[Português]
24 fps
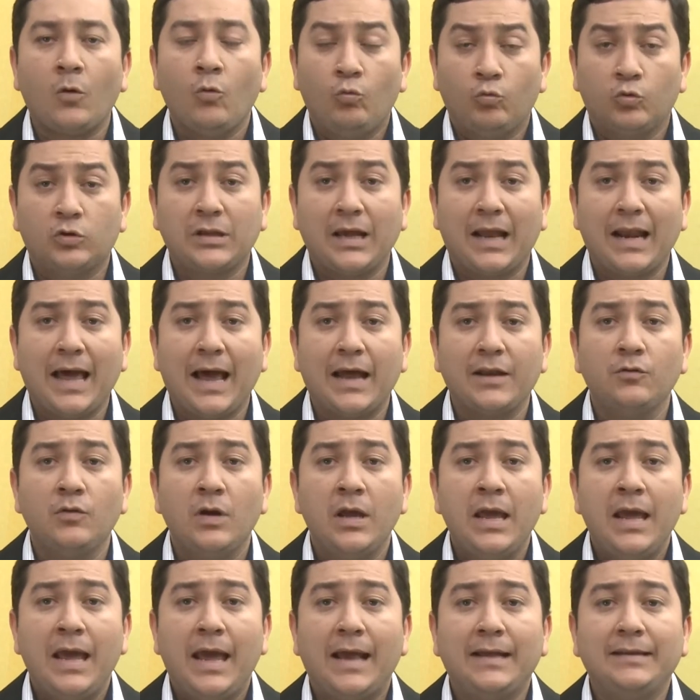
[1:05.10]
O salário
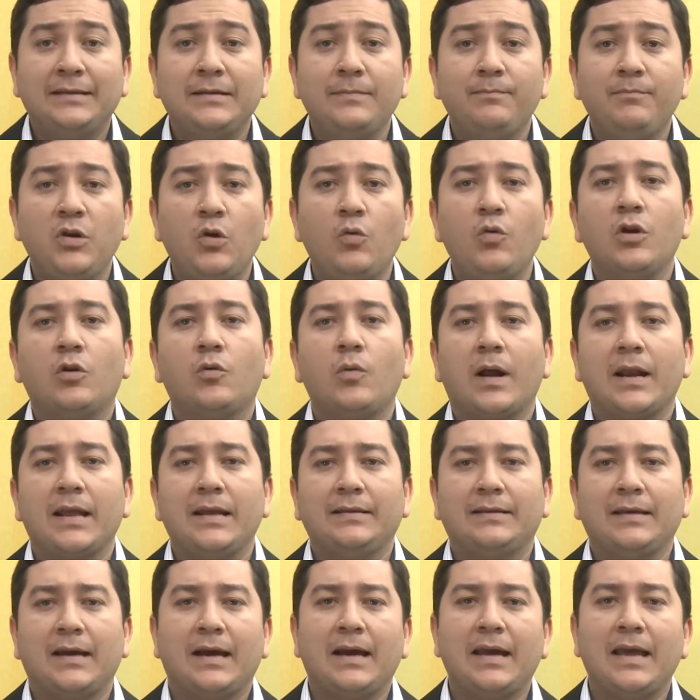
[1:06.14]
é de R$
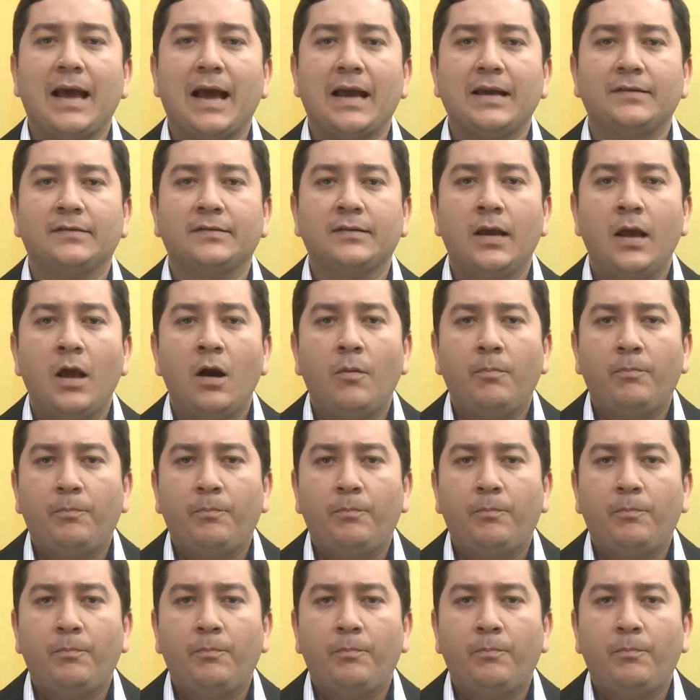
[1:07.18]
1.040, reais,